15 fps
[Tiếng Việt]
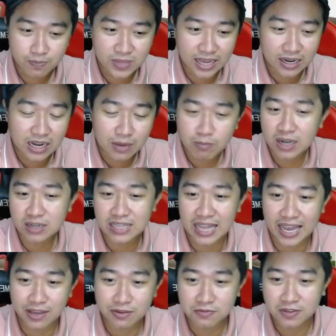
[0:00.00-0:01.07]
tác đang bắt
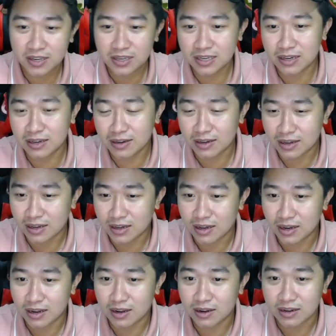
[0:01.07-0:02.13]
tay với à,
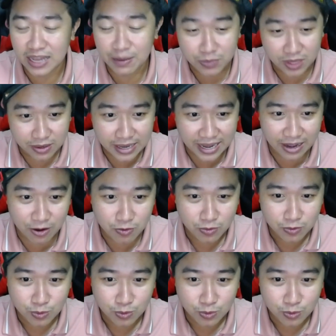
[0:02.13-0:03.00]
thám tử cao